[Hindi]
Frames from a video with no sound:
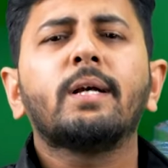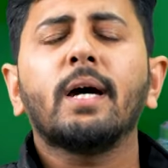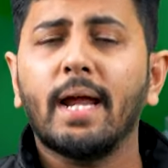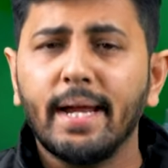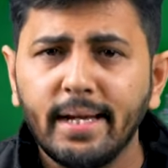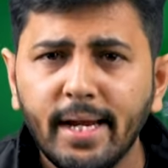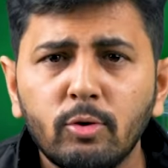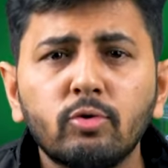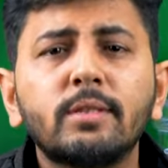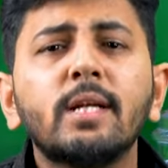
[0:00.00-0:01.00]
कराएंगे
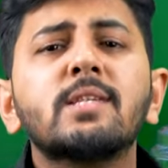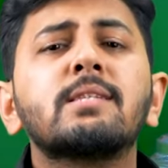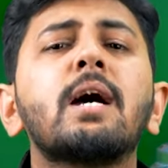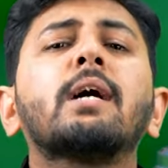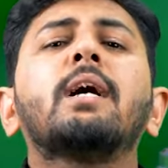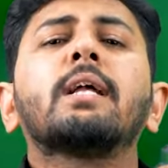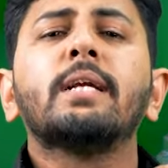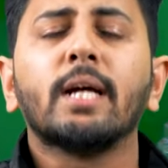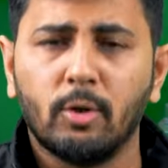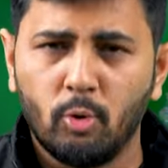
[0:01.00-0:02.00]
उतना ज्यादा
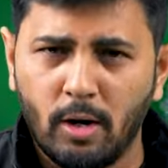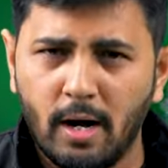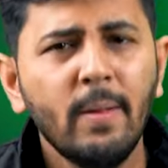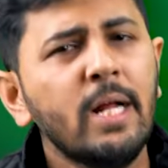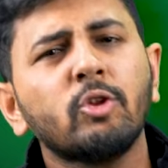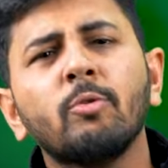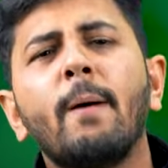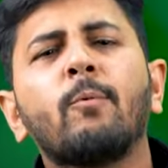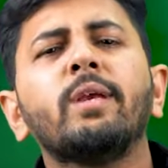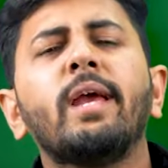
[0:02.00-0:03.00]
रिटर्न होगा तो मैं
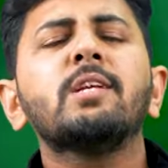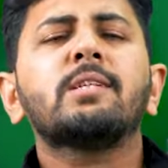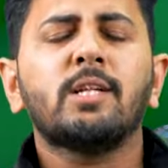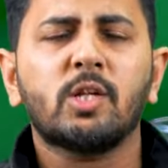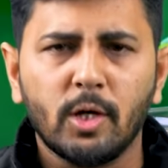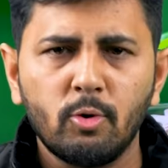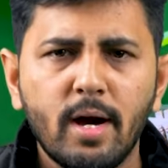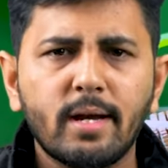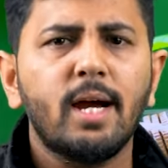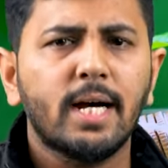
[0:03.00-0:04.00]
आपको यही सजेस्ट
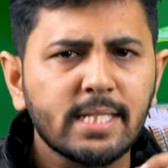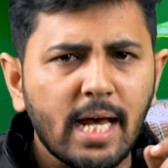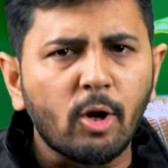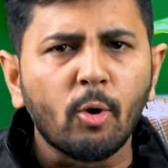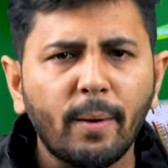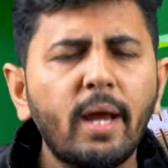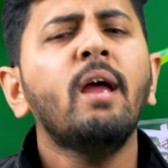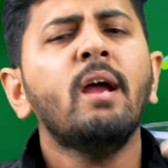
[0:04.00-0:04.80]
करूंगा कि हज़ार रुपए